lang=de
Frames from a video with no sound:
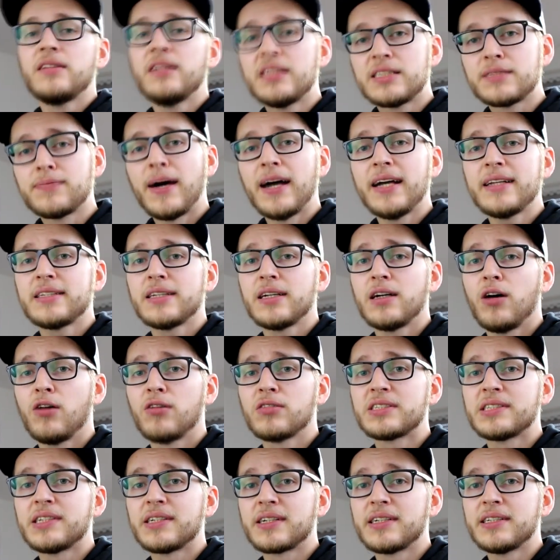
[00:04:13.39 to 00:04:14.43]
Die zweite
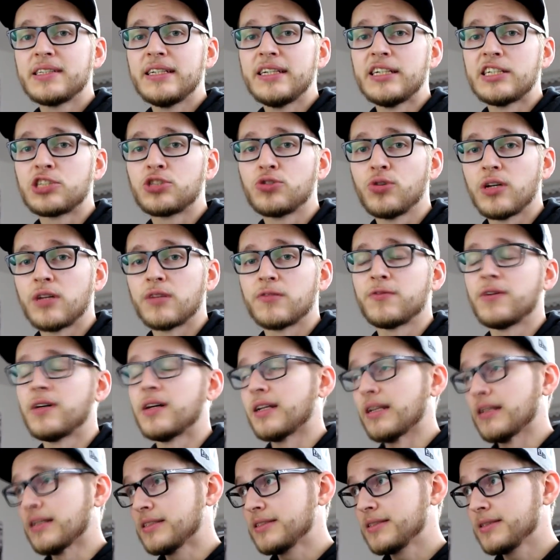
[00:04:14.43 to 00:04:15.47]
Aussage, die ich störend
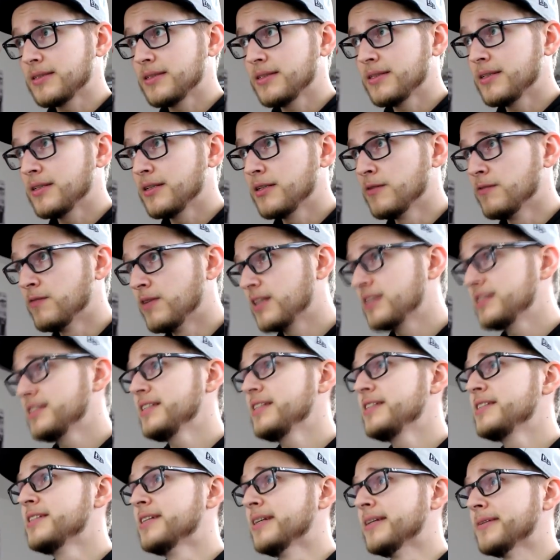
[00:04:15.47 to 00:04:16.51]
fand, war
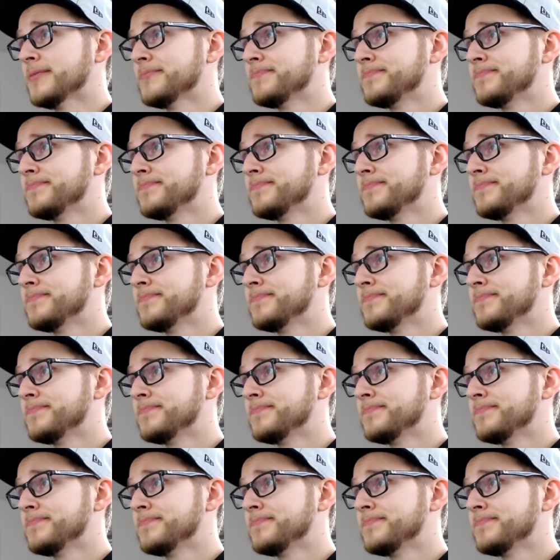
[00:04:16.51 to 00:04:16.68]
die hier.